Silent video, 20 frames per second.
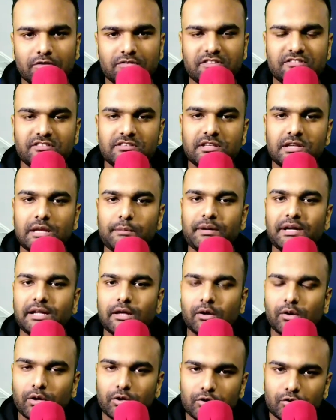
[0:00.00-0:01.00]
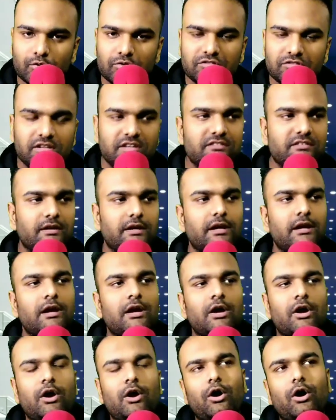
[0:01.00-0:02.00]
न्यूज़ है जितने भी टेन और यूज़र्स है
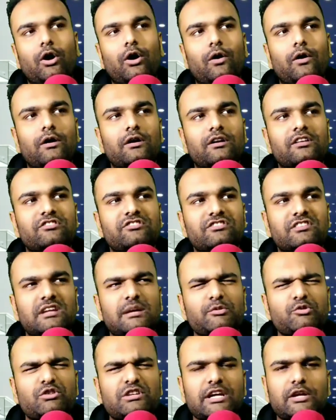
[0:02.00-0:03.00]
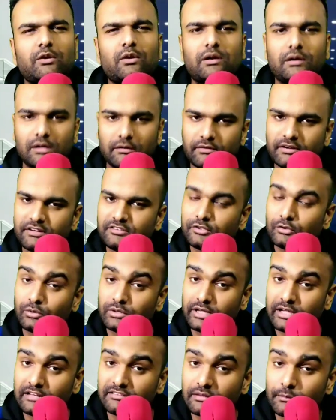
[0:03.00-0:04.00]
और जितने भी जो टेन और लवर्स हैं
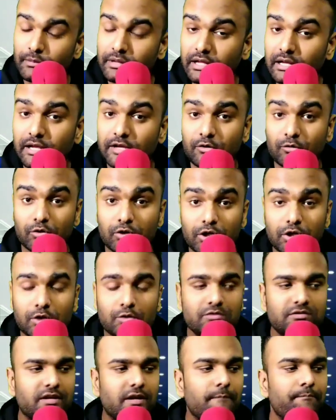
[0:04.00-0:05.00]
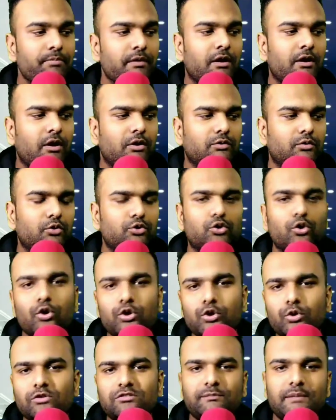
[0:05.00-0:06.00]
उनके सभी के लिए गुड न्यूज़ है तो दो
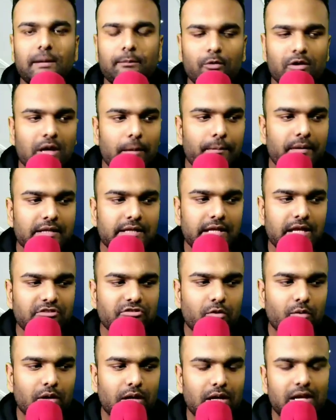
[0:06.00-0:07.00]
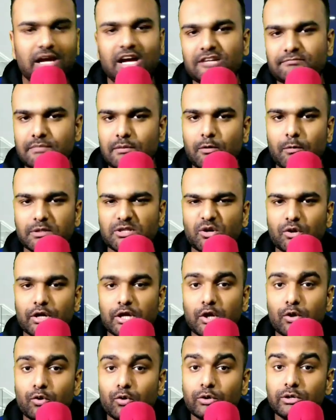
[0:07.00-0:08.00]
न्यूज़ मैं आपको यहाँ पर देना चाहूंगा लास्ट में आपको बताऊंगा
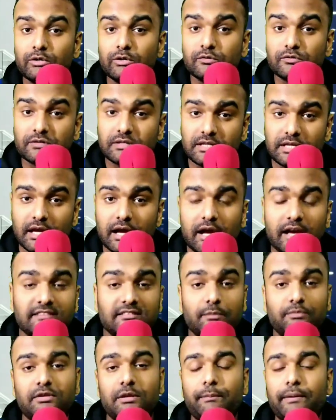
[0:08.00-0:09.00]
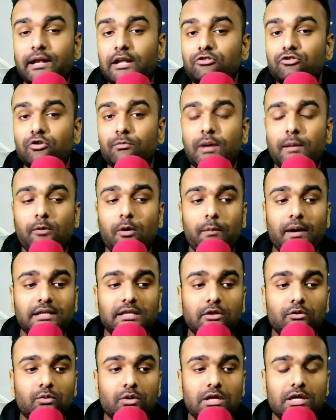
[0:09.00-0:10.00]
कि गुड न्यूज़ क्या है सबसे पहले जो मैं आपको
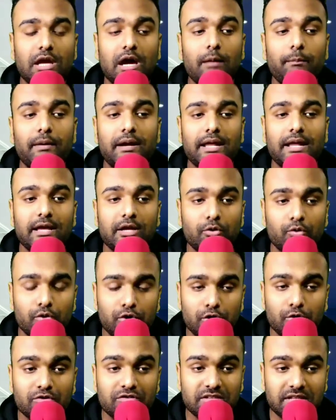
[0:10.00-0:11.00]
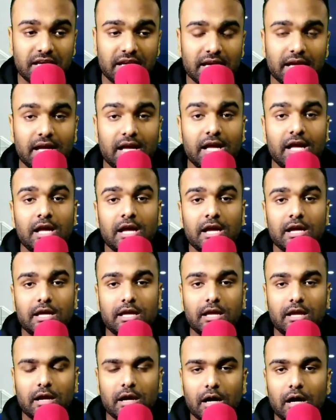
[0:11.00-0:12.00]
बता दू कि यहाँ पर एक गुड न्यूज़ ये है
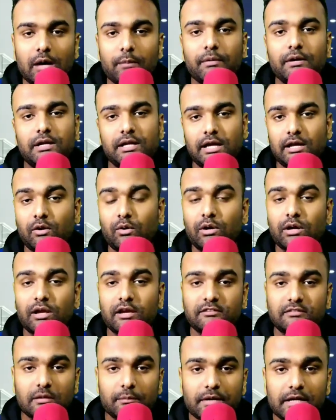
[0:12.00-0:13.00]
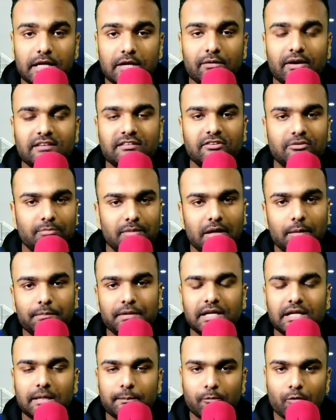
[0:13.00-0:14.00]
कि अब टेन के सभी डिवाइसेस में
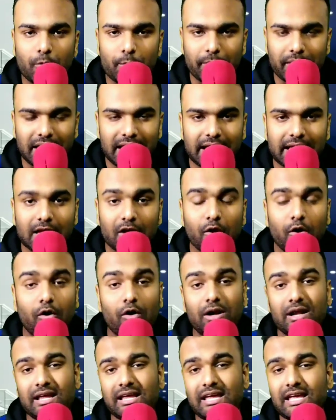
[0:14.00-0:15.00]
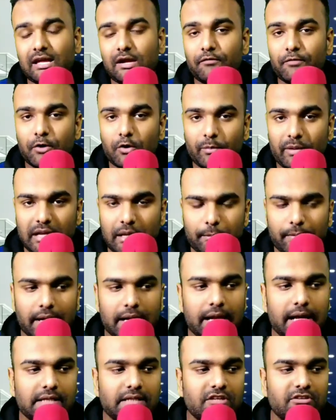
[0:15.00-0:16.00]
अपडेट आपको मिलेंगे और एक वीडियो मैंने
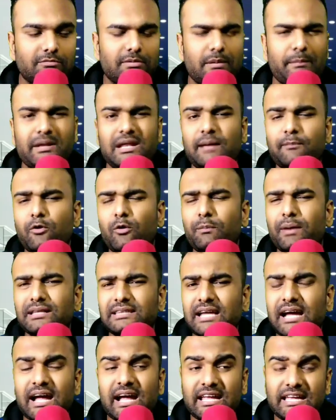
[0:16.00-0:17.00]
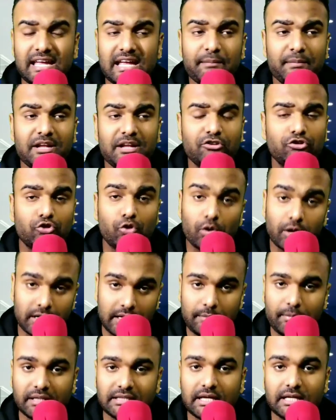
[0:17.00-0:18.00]
बनाया था जिसमें मैंने आपको बताया ये मैंने श्योर
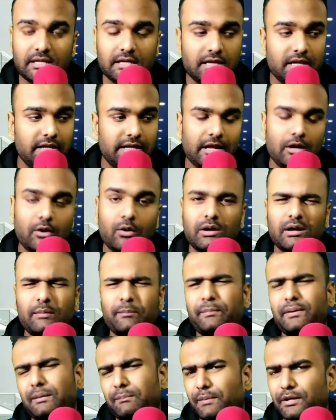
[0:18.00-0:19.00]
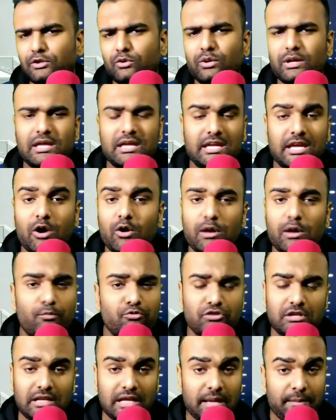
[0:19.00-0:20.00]
नहीं बताया था कि टेन कंपनी बंद होगी कि क्या होगा
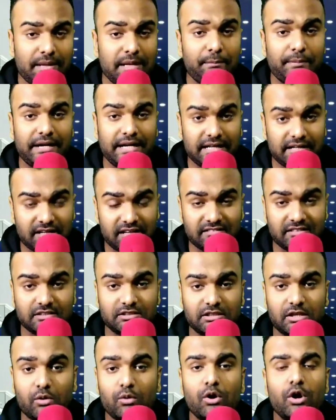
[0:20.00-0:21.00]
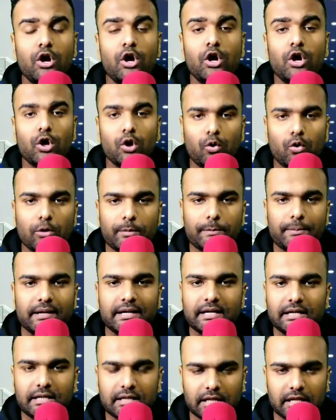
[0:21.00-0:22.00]
मुझे नहीं मैंने प्रेडिक्ट कर सकता हूँ कोई भी
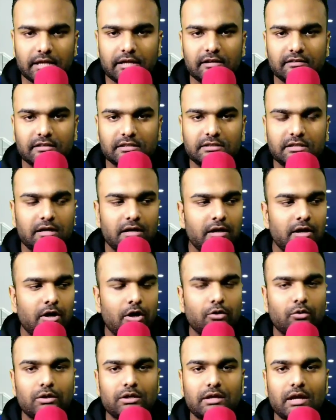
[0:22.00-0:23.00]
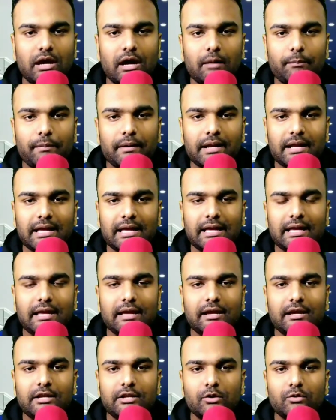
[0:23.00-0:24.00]
प्रेडिक्ट नहीं कर सकता तो यहाँ पर
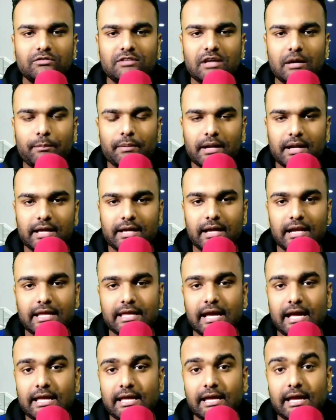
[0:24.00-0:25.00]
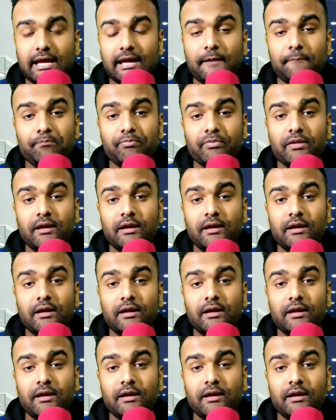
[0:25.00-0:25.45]
एक न्यूज़ यहाँ पर निकल के आई है